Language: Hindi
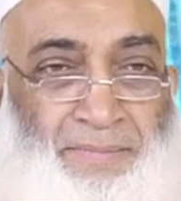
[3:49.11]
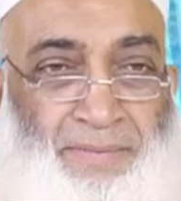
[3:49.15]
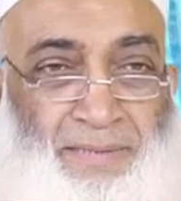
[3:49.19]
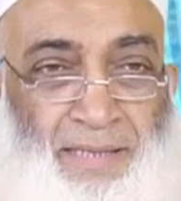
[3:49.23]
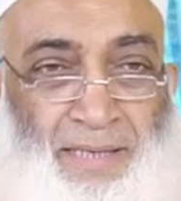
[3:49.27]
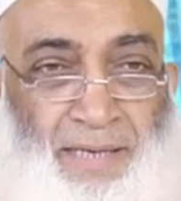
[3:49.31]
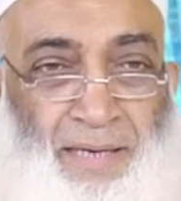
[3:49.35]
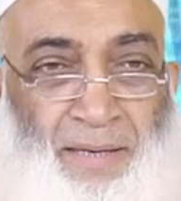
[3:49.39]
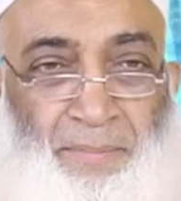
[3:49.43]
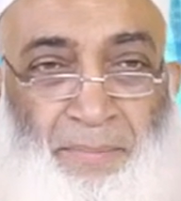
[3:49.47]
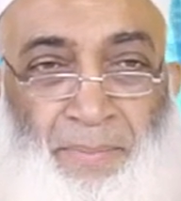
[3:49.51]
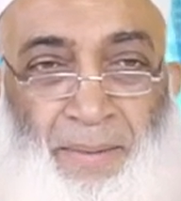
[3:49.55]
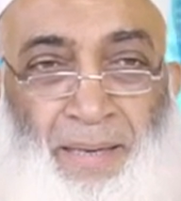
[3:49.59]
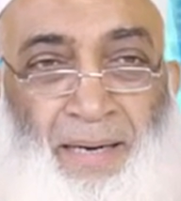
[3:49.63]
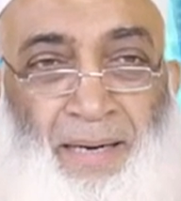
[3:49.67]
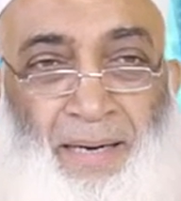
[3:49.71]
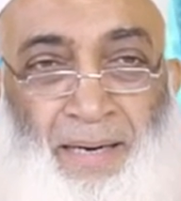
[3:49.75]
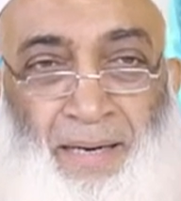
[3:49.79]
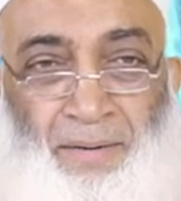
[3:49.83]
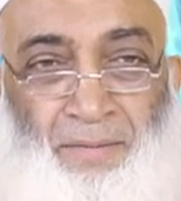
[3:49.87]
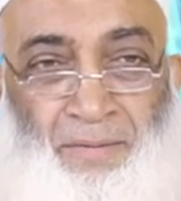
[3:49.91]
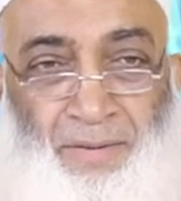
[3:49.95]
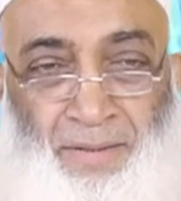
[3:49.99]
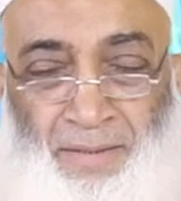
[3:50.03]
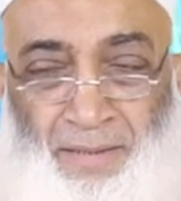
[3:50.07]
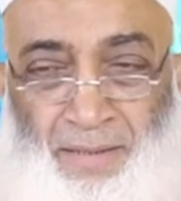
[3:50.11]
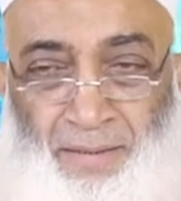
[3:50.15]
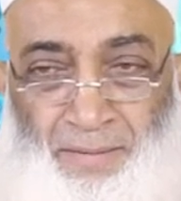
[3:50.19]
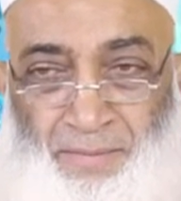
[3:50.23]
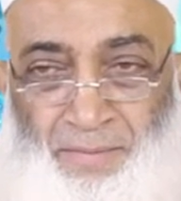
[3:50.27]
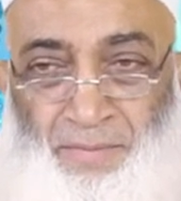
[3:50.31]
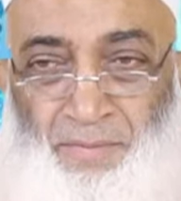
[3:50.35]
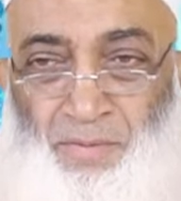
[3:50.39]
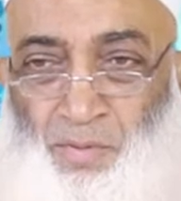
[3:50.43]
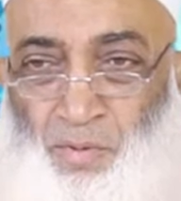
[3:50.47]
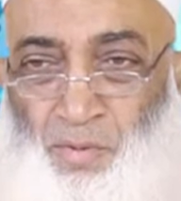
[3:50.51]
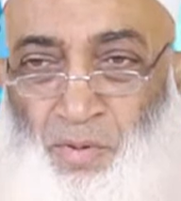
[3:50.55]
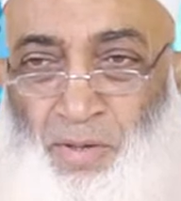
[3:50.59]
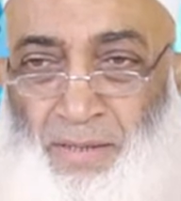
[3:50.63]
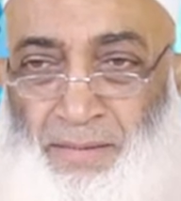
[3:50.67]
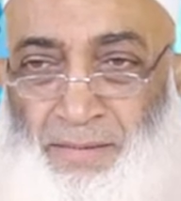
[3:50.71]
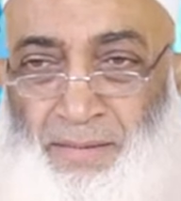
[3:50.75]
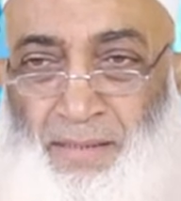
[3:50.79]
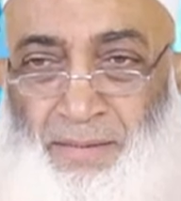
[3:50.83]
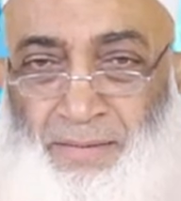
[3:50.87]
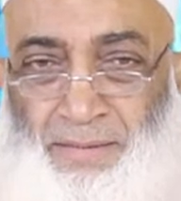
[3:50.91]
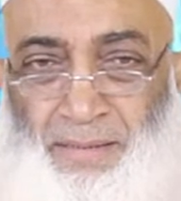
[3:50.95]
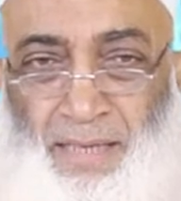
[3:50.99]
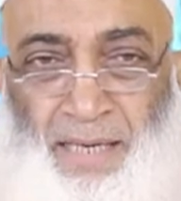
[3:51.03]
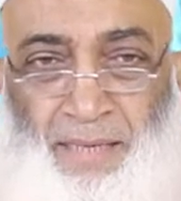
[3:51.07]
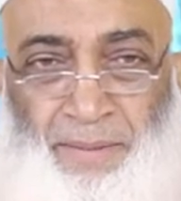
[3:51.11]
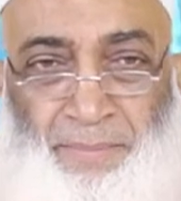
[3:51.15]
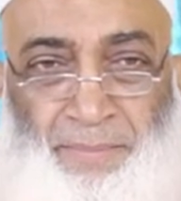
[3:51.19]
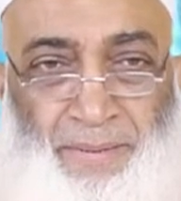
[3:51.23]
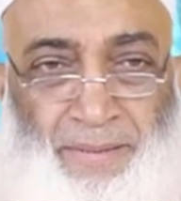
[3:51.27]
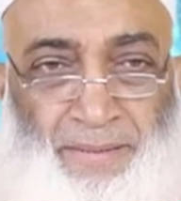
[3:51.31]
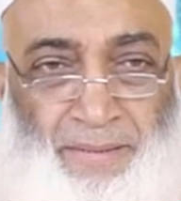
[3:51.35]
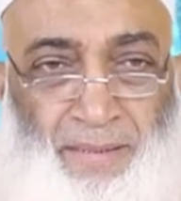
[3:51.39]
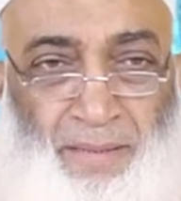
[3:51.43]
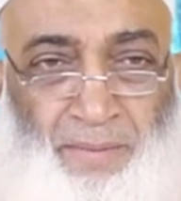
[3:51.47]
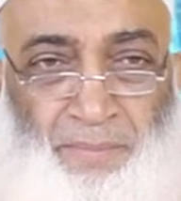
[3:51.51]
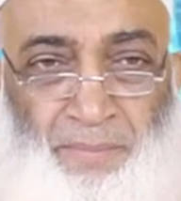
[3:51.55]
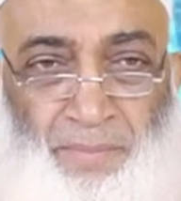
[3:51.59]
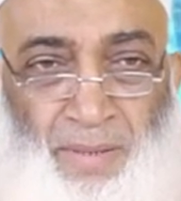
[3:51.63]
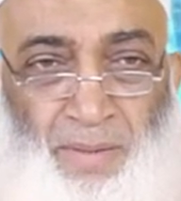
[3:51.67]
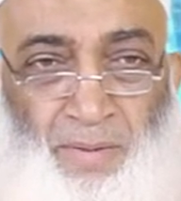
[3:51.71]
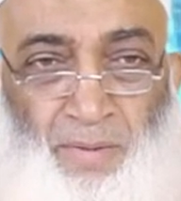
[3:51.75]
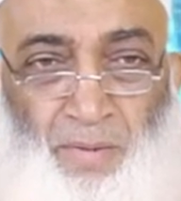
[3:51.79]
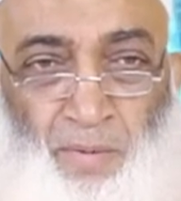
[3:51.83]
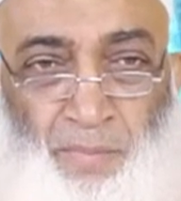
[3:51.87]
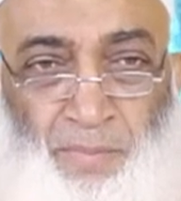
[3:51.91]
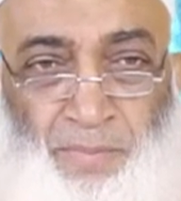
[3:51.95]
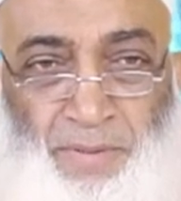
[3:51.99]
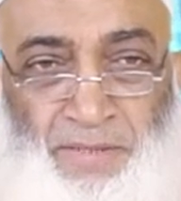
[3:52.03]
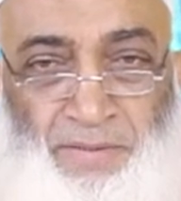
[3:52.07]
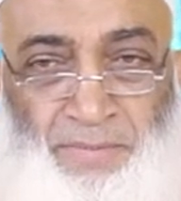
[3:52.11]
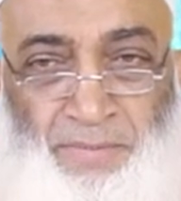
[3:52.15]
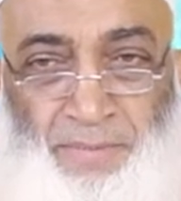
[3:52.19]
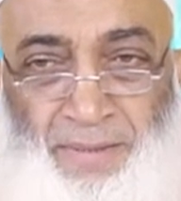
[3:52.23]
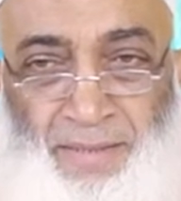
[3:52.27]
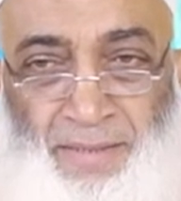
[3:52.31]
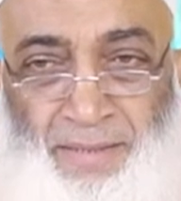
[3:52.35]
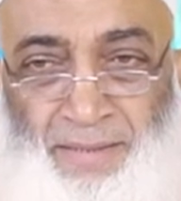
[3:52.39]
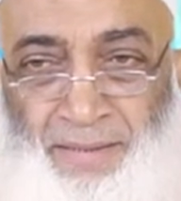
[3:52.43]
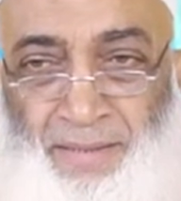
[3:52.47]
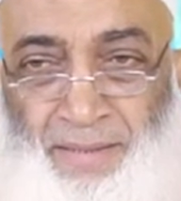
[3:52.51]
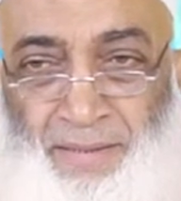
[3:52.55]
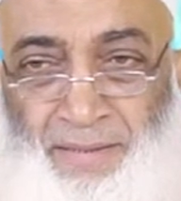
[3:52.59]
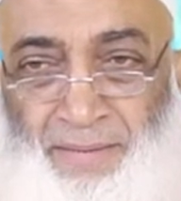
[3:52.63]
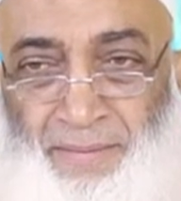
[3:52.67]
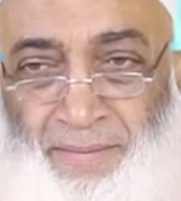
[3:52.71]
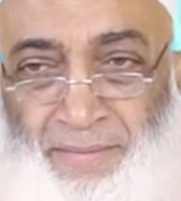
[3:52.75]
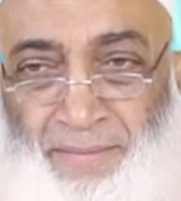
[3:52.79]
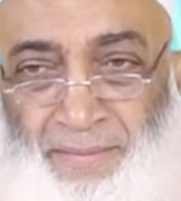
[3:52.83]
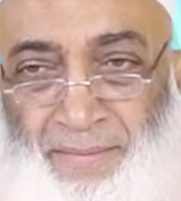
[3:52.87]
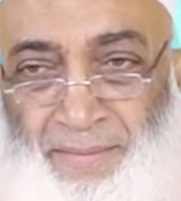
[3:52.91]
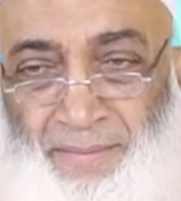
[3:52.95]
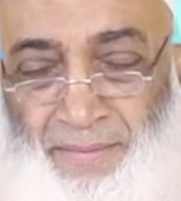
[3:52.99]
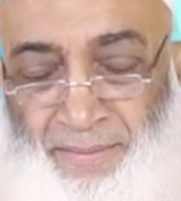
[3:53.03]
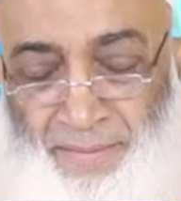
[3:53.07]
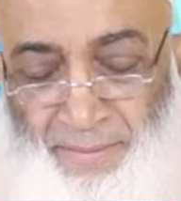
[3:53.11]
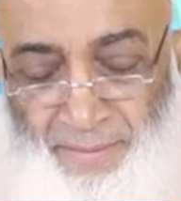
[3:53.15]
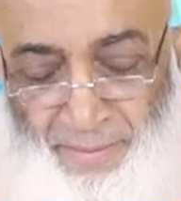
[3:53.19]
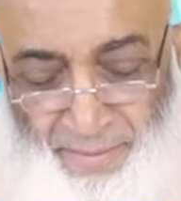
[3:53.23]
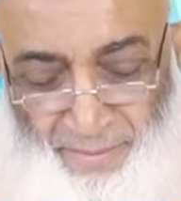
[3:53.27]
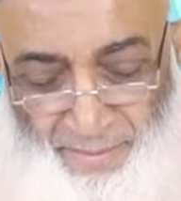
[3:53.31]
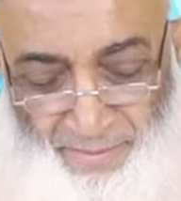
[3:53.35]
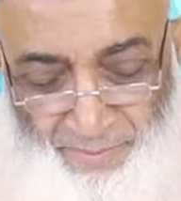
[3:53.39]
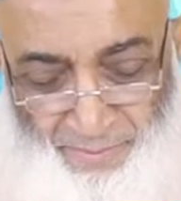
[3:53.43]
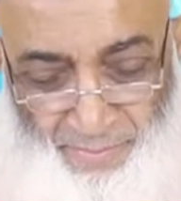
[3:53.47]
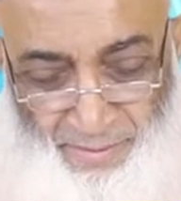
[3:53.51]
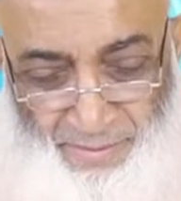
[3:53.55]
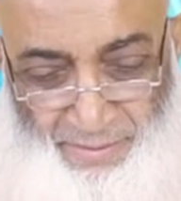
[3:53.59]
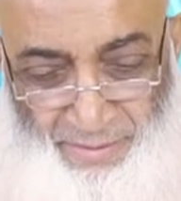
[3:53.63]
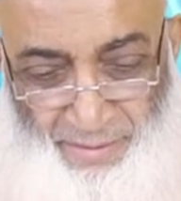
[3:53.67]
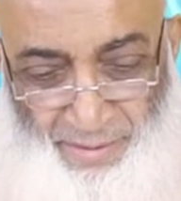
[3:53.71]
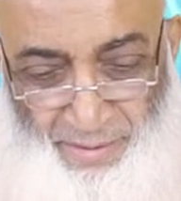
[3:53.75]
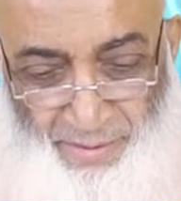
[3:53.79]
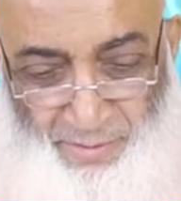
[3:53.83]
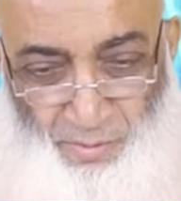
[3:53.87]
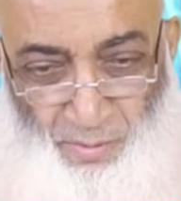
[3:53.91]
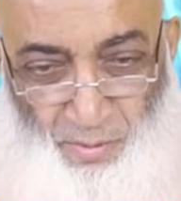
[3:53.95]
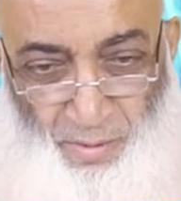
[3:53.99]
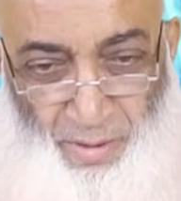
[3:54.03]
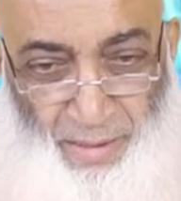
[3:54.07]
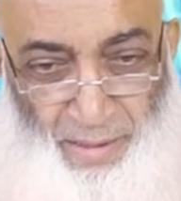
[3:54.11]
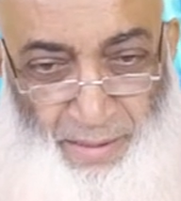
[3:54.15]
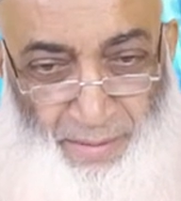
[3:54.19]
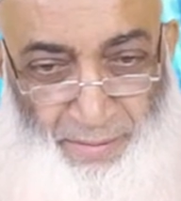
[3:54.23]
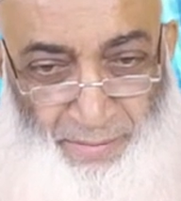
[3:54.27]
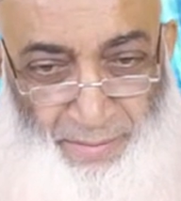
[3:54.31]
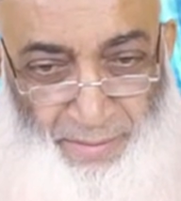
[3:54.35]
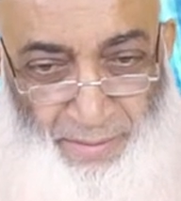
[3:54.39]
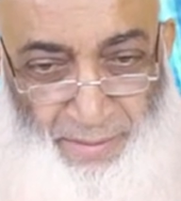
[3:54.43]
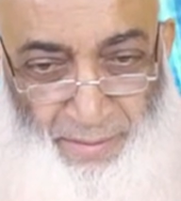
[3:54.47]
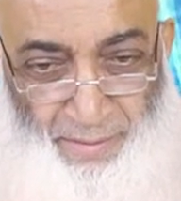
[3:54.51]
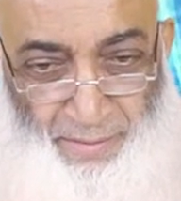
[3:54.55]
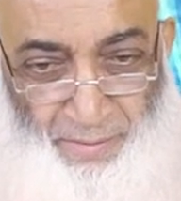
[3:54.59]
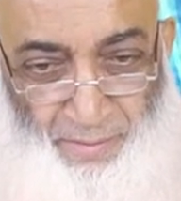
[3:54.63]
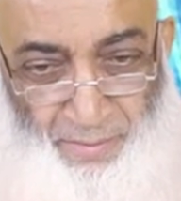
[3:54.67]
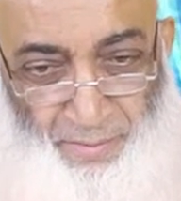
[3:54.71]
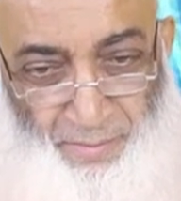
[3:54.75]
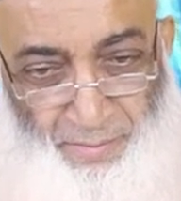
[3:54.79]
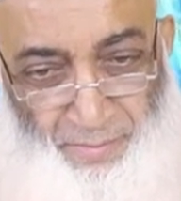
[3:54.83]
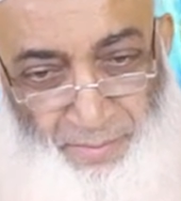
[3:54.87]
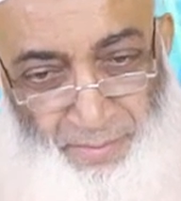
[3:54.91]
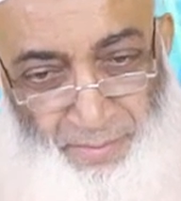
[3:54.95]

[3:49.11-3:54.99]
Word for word: सड़क पे खड़ा हुआ था थोड़ा सा साइड पे था बिल्कुल बीच में नहीं था बस सर झुकाया हुआ था और